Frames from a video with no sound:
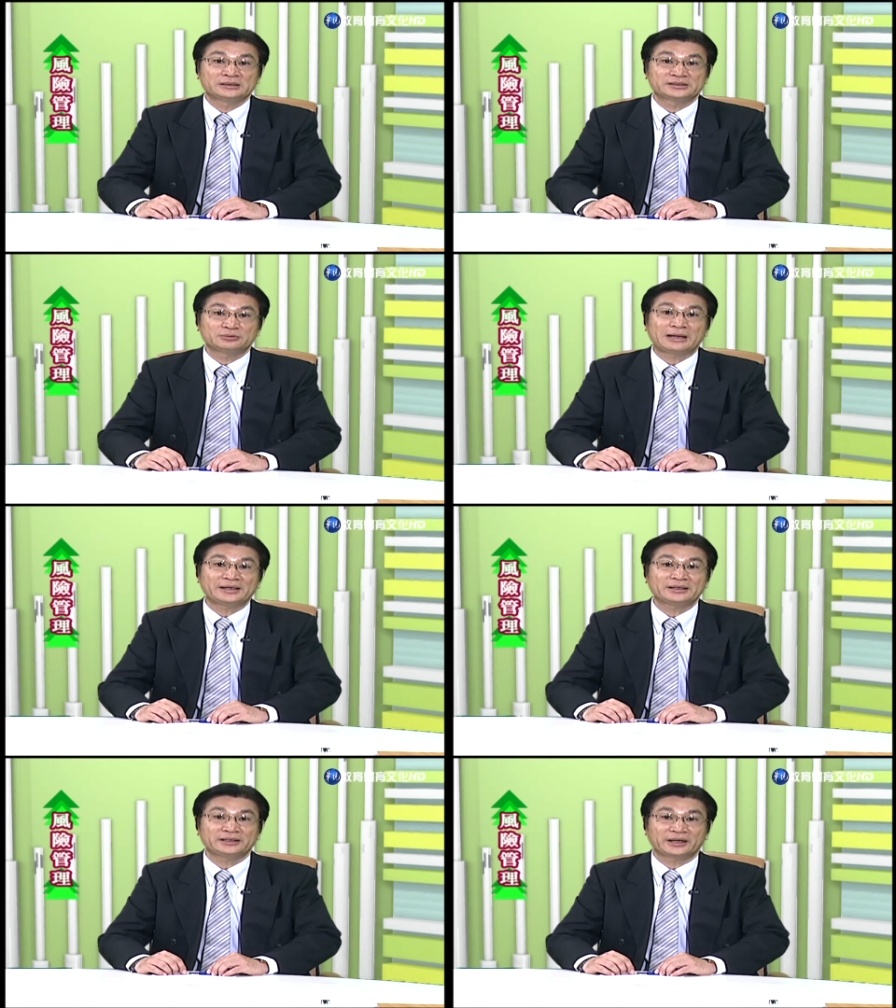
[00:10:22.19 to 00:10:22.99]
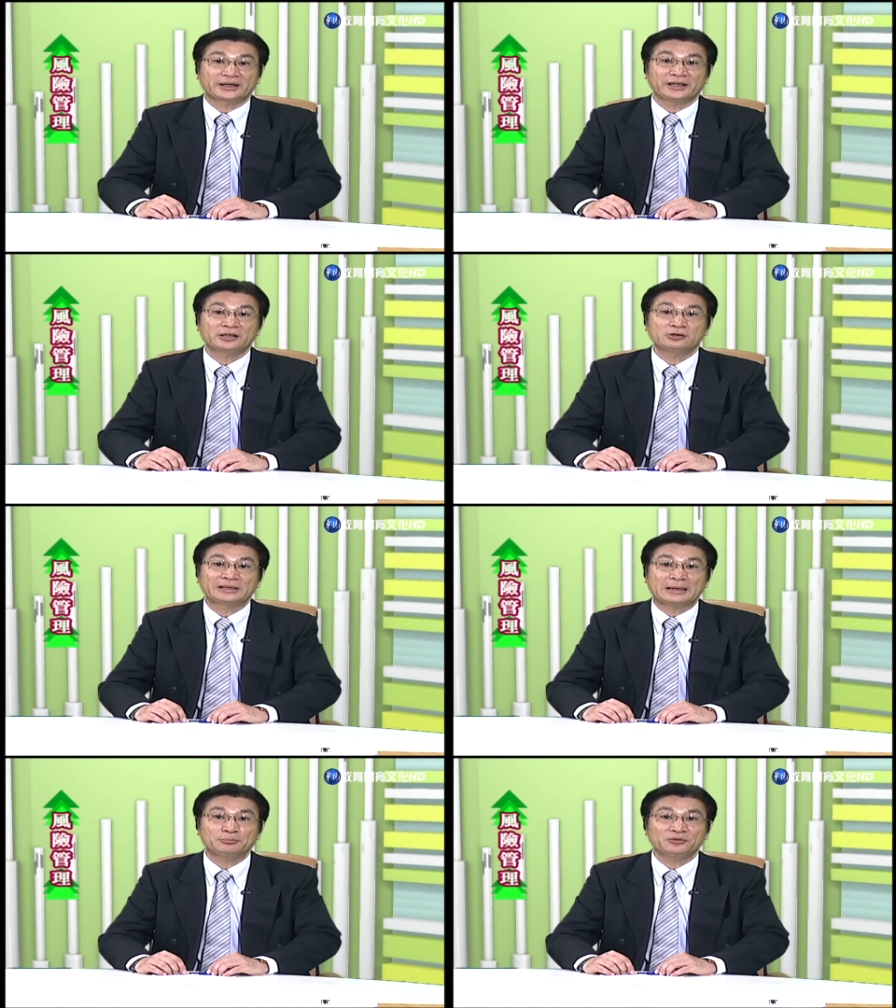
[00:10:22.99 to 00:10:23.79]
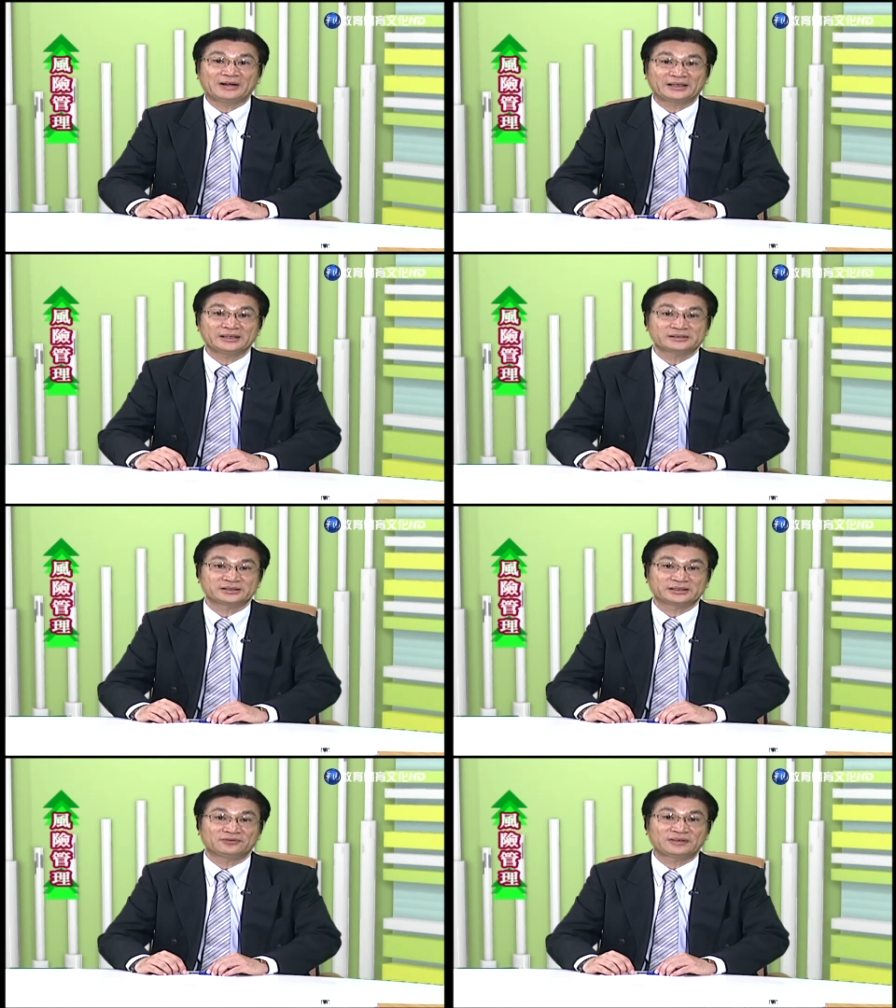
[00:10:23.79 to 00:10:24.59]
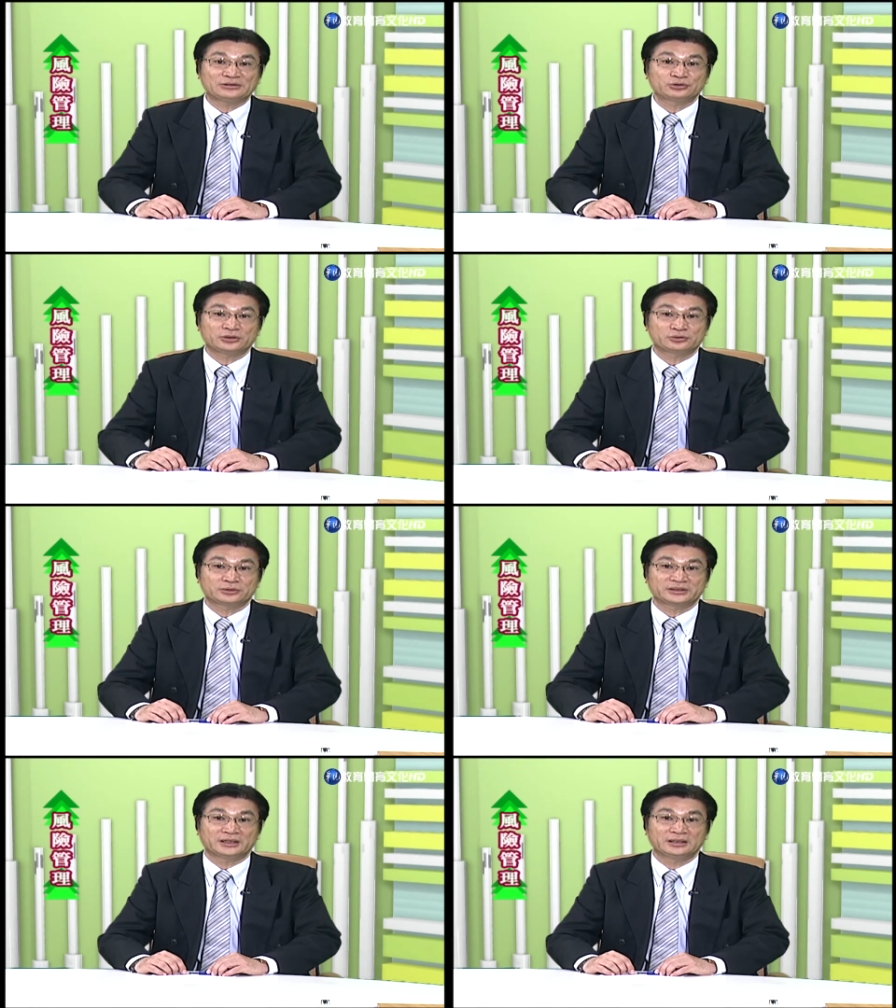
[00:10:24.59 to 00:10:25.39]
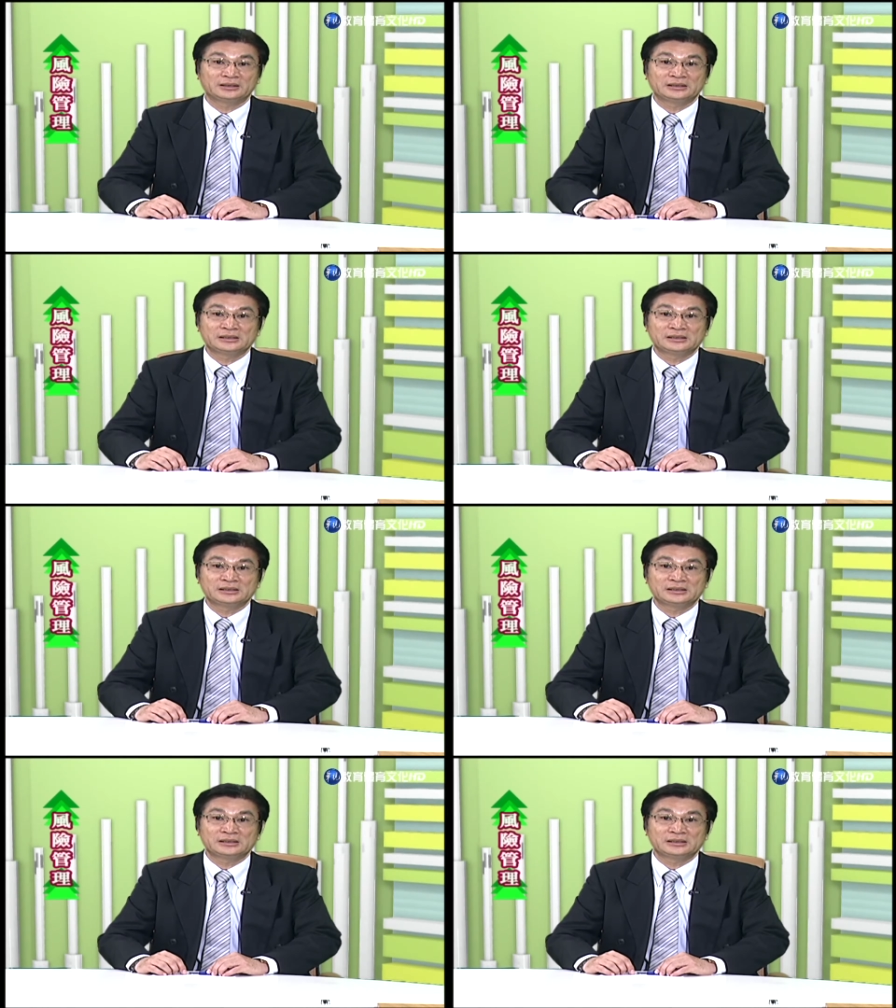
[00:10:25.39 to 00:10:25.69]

此外呢，也可以扣押不法业者的犯罪所得。